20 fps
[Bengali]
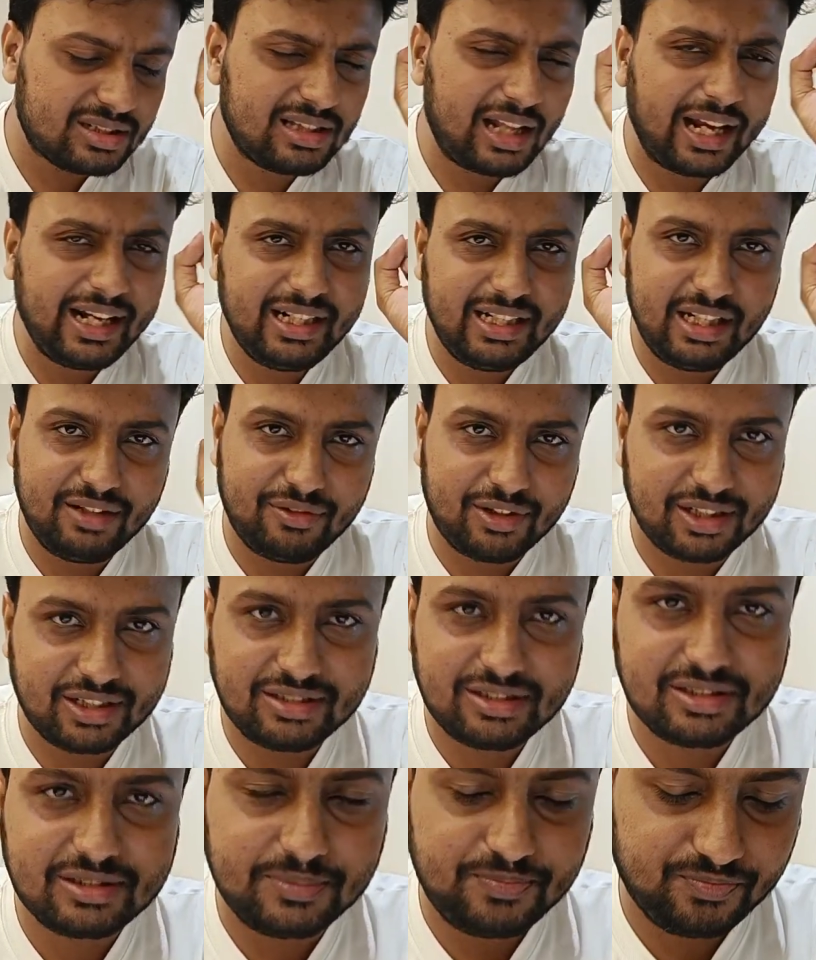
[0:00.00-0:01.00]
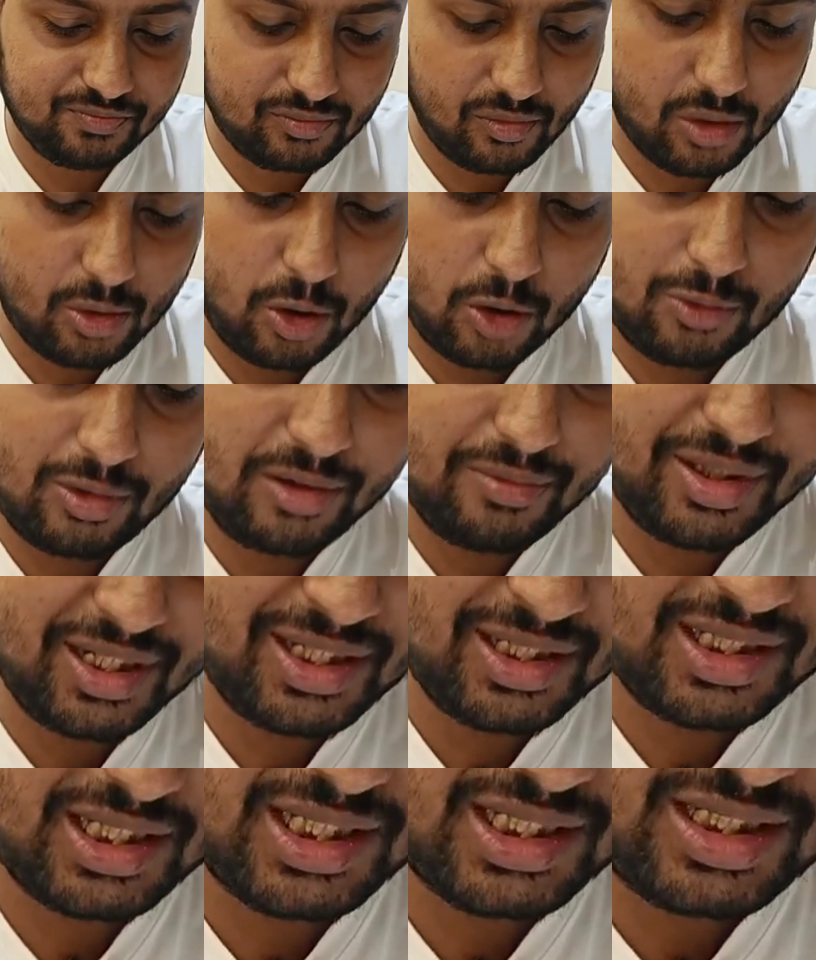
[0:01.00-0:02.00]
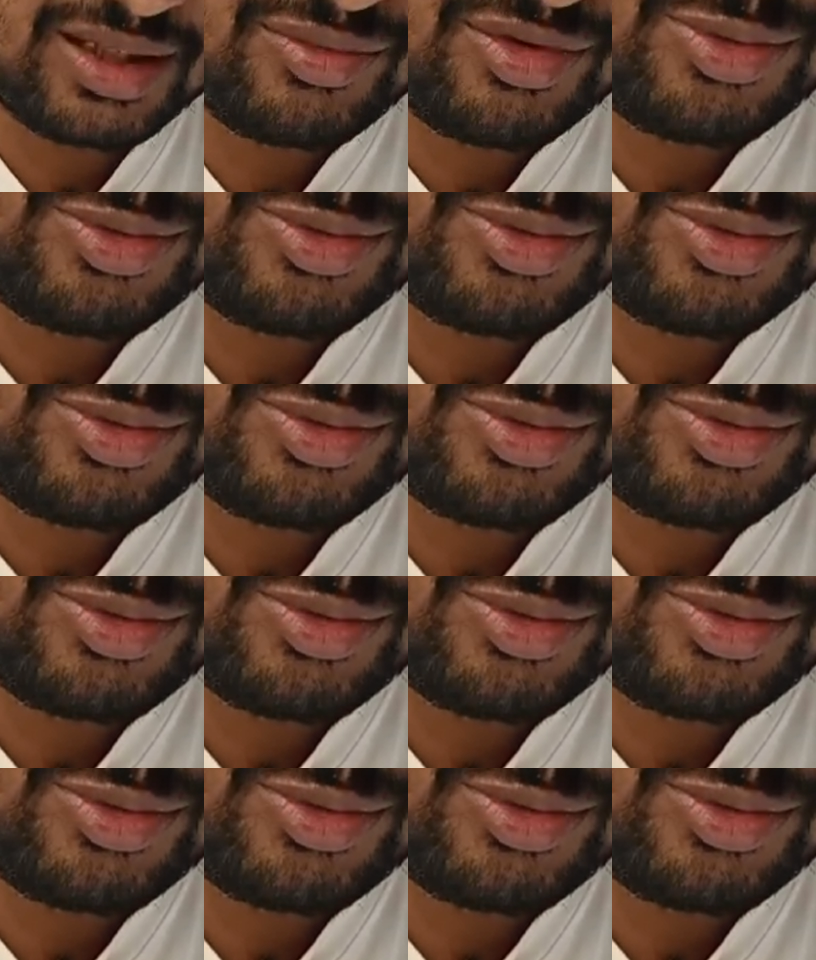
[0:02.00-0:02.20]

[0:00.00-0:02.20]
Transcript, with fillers: স্লাইট ডিফারেন্স নর্মাল বিরিয়ানির থেকে